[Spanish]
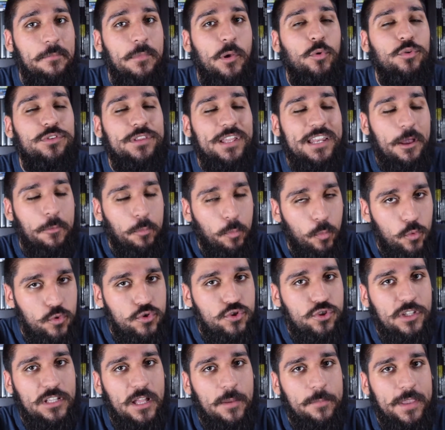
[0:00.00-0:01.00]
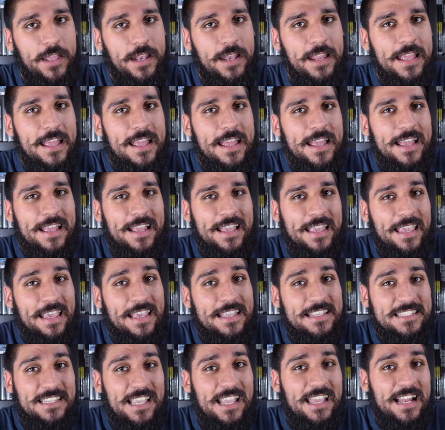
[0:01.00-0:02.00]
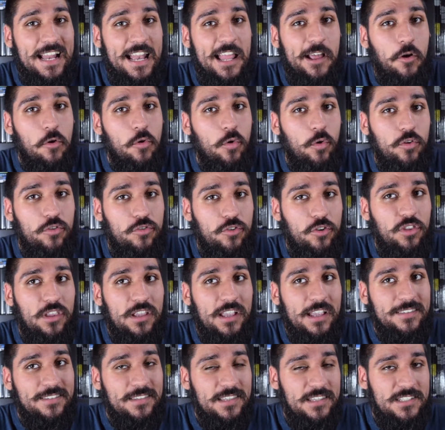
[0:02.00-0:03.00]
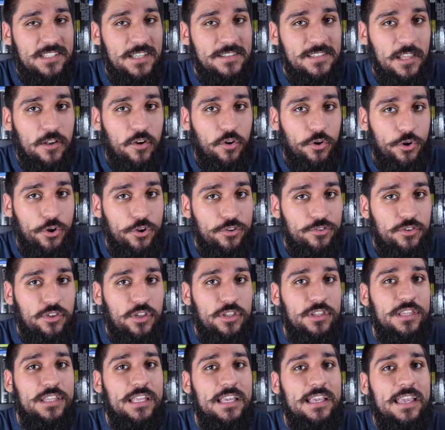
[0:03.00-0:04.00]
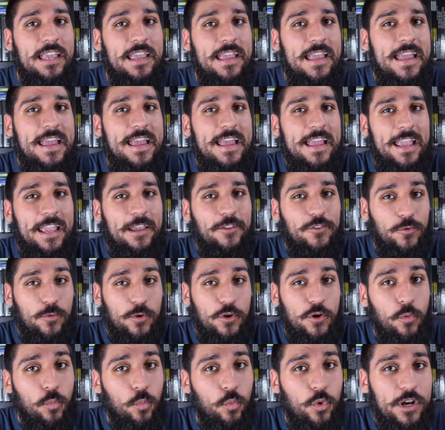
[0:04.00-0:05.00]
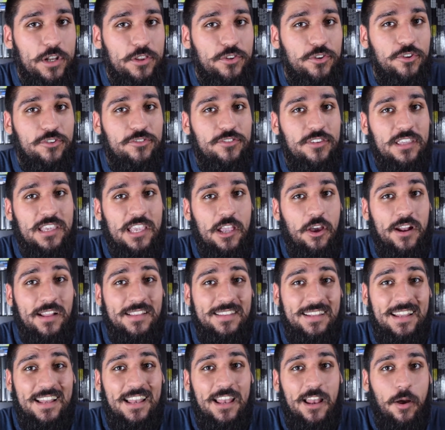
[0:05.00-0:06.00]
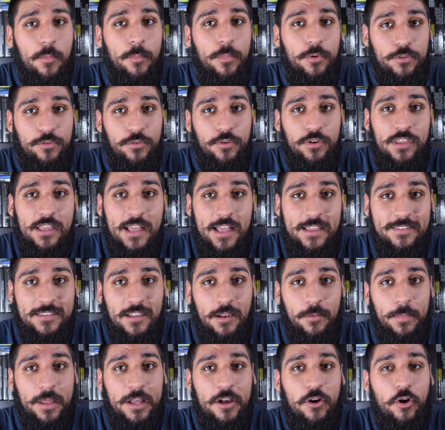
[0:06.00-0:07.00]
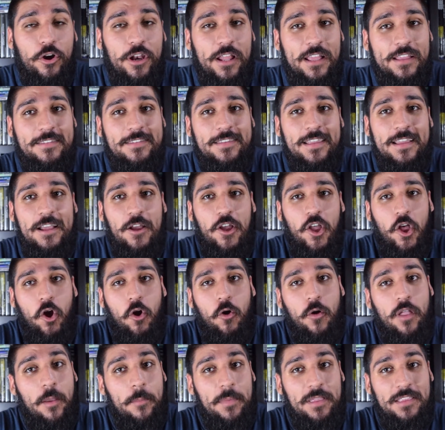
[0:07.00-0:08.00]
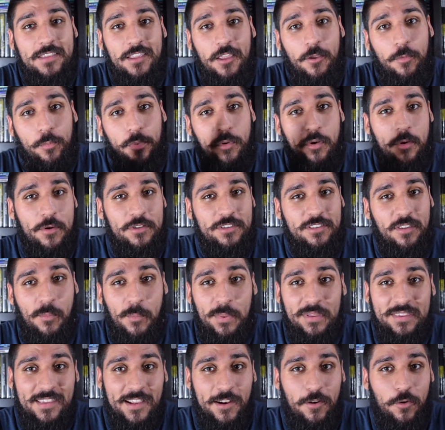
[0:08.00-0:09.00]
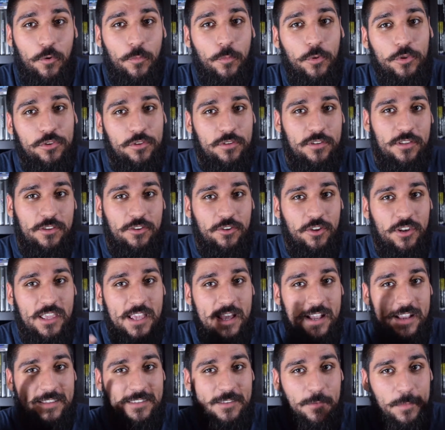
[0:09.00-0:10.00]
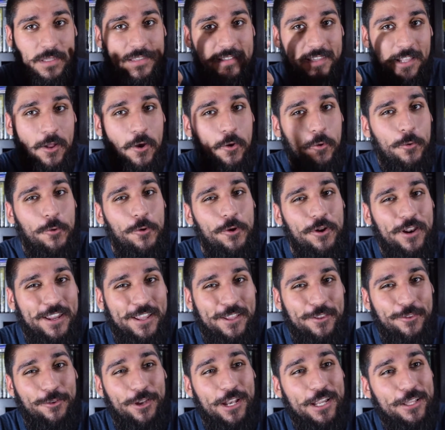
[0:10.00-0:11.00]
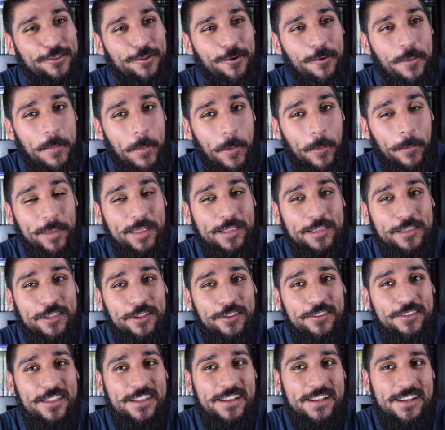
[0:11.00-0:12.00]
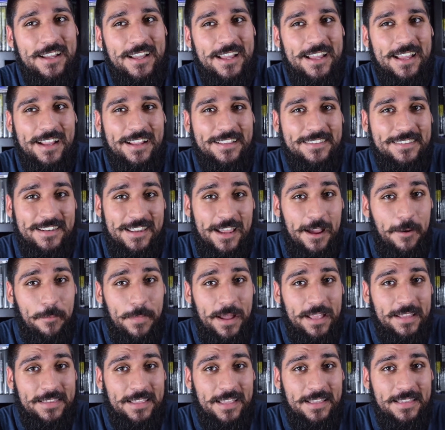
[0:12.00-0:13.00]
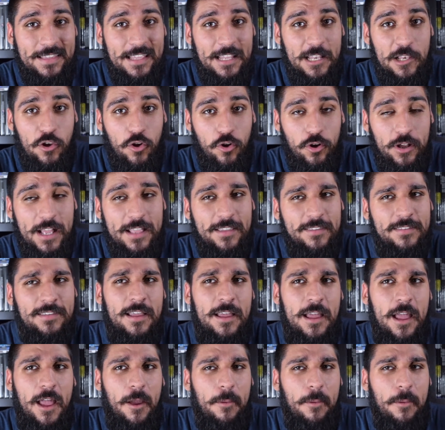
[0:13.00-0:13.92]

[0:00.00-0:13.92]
Me gustaría mucho también que lleguen a la conclusión de que sí, ya se conocen, de que estuvieron muertos y que ahora tienen la oportunidad de ser mejores. Obviamente después vamos a empezar con un montón de teorías que se me están ocurriendo en estos momentos, que serían bastante locas.